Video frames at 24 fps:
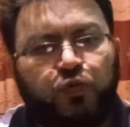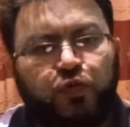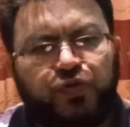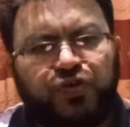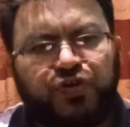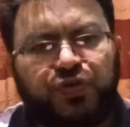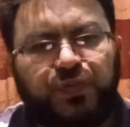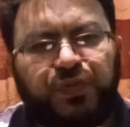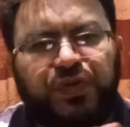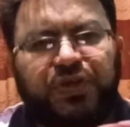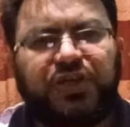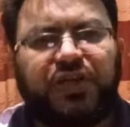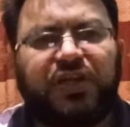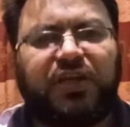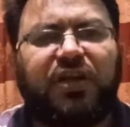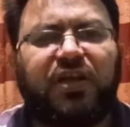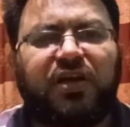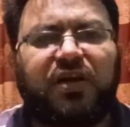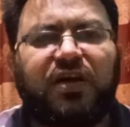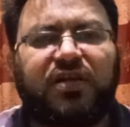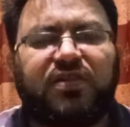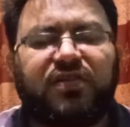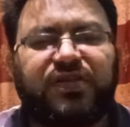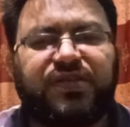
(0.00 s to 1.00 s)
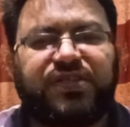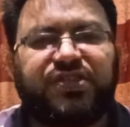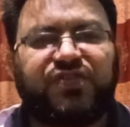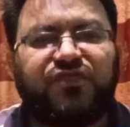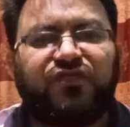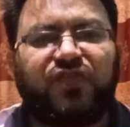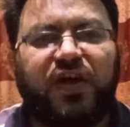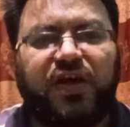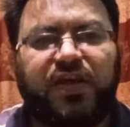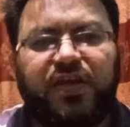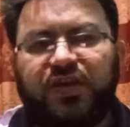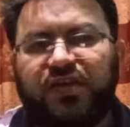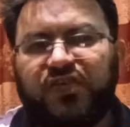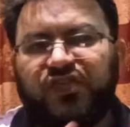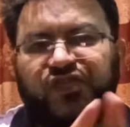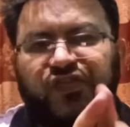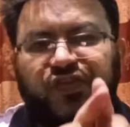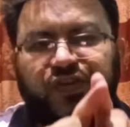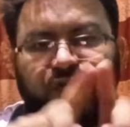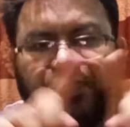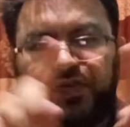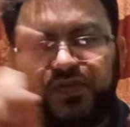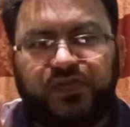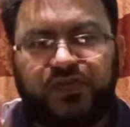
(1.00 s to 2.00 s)
कुछ भी नहीं लगाते सवाए एक
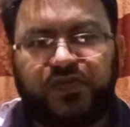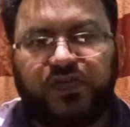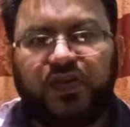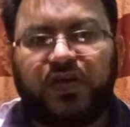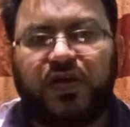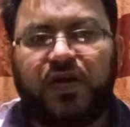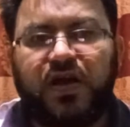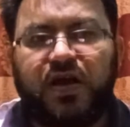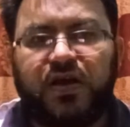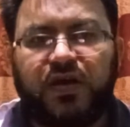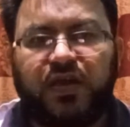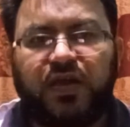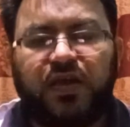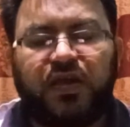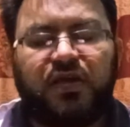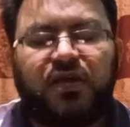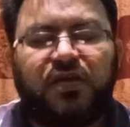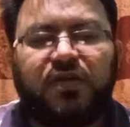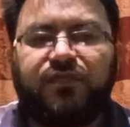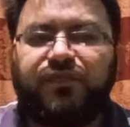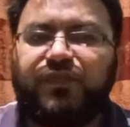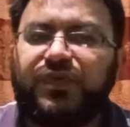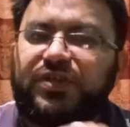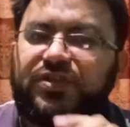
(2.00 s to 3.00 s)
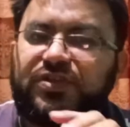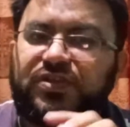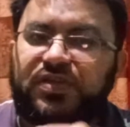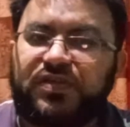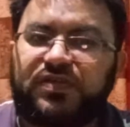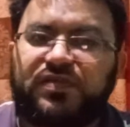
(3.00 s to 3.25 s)
सीनरी सी लगा के पीछे